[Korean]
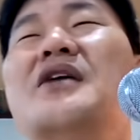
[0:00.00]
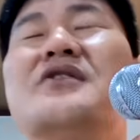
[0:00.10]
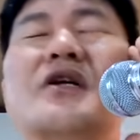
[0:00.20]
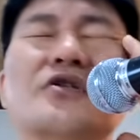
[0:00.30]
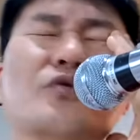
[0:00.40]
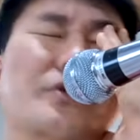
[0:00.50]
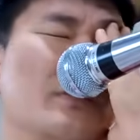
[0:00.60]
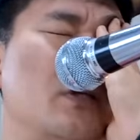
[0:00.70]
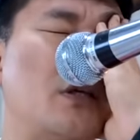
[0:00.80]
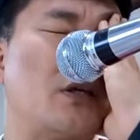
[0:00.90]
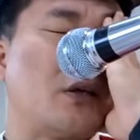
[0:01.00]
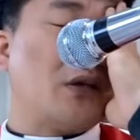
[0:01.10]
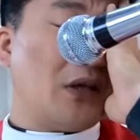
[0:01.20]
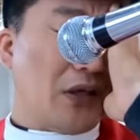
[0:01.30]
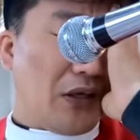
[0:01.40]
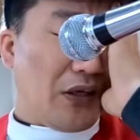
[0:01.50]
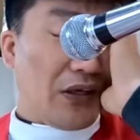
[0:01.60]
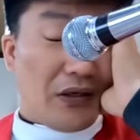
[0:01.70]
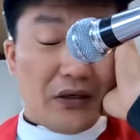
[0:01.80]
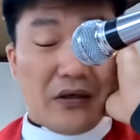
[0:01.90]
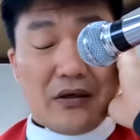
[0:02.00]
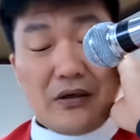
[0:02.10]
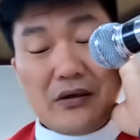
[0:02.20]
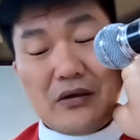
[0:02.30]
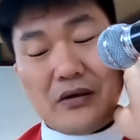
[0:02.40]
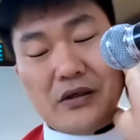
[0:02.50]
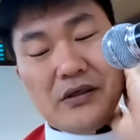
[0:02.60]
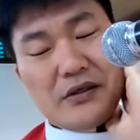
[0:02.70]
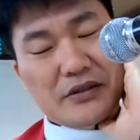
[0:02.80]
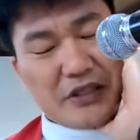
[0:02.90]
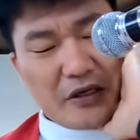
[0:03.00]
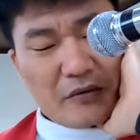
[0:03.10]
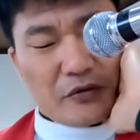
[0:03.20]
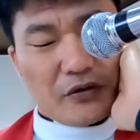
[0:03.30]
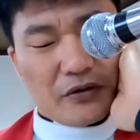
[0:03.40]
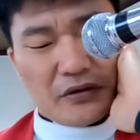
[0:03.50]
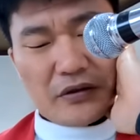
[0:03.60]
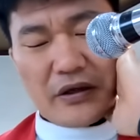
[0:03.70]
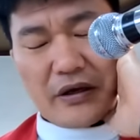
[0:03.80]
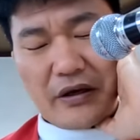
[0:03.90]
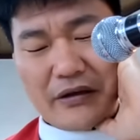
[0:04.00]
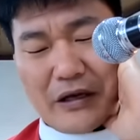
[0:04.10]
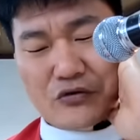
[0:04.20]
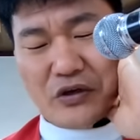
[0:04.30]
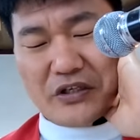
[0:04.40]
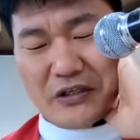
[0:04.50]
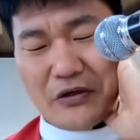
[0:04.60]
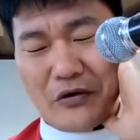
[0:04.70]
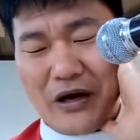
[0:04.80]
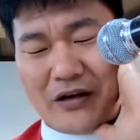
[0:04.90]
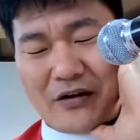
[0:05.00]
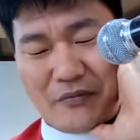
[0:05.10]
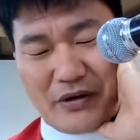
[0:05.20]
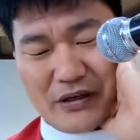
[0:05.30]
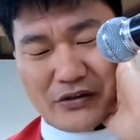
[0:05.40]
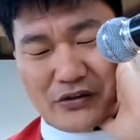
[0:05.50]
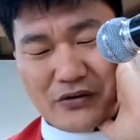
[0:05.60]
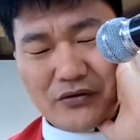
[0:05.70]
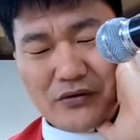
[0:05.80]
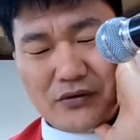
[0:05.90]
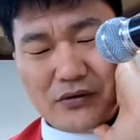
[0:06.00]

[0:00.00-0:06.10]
안전해지고 있으니 그 책임을 어떻게 나중에 지려고 하는 겁니까? 그죠?